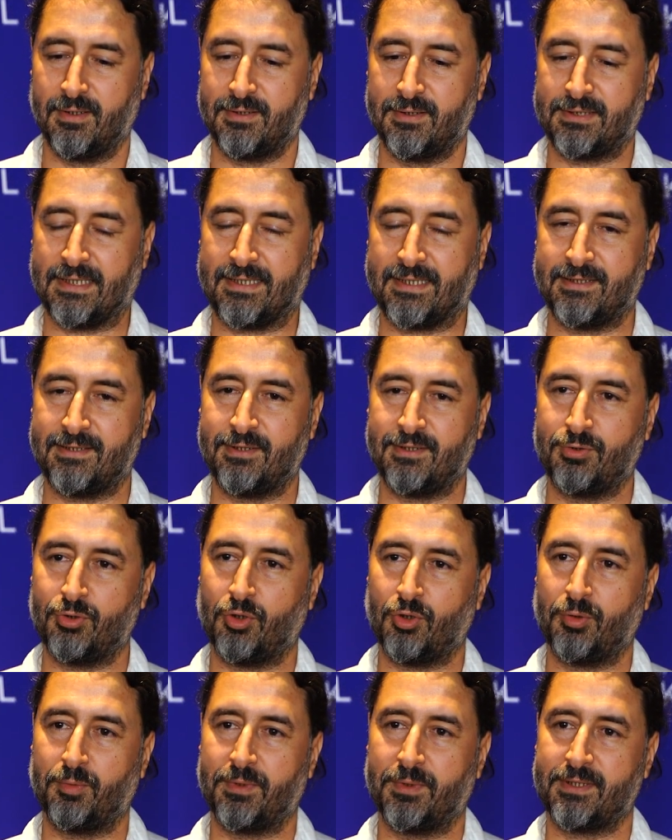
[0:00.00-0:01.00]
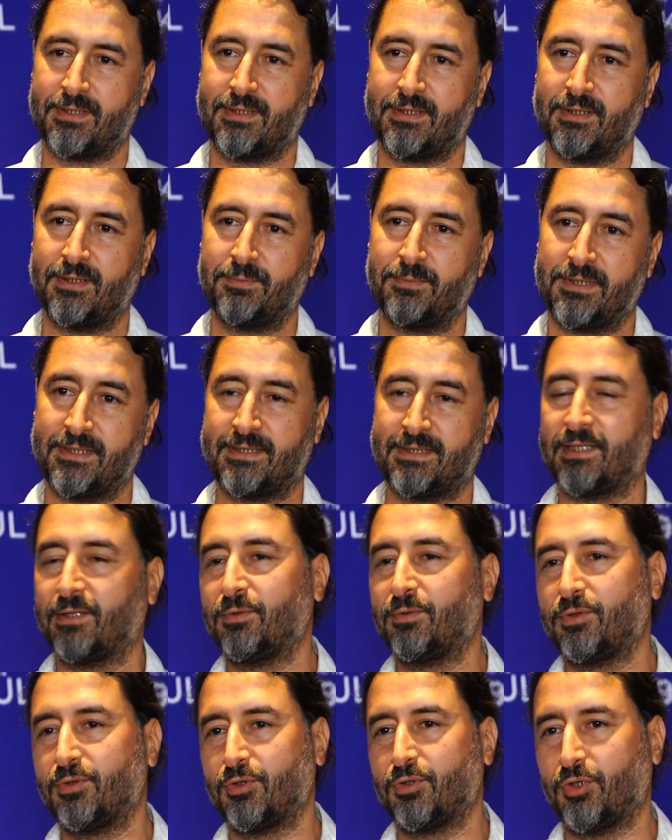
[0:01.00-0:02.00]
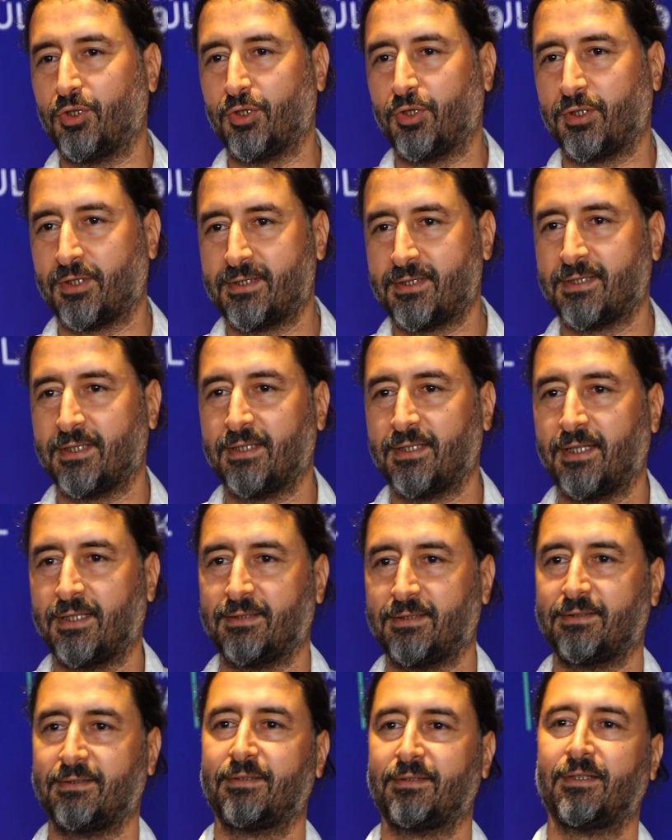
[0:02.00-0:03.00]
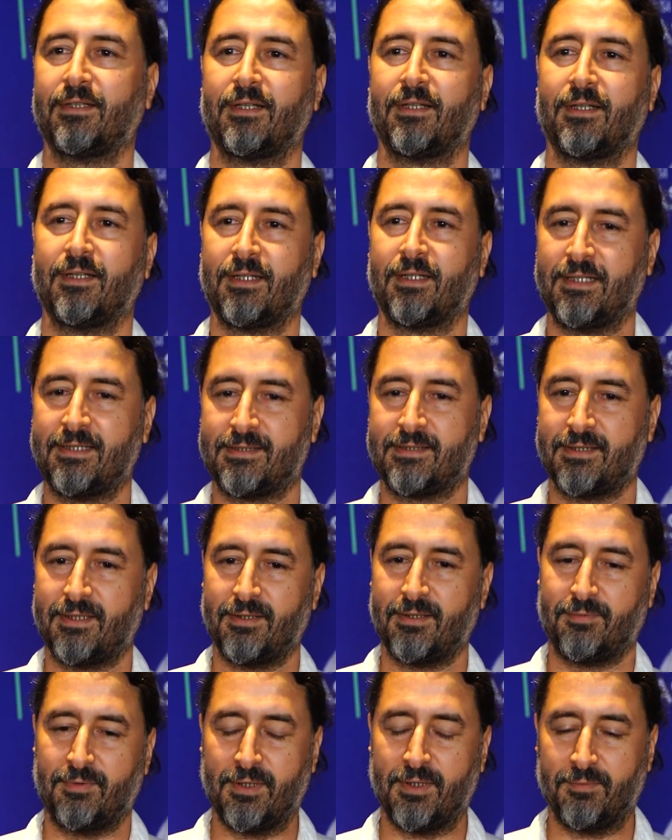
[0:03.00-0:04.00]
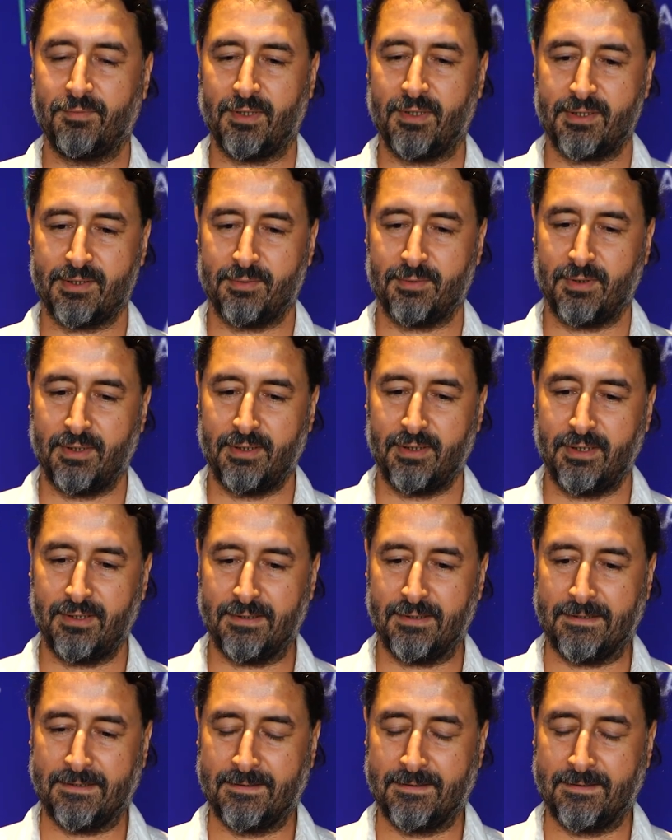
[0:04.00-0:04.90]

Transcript: 8. olması bizi sevindiriyor kısadan hisse film festivalinin.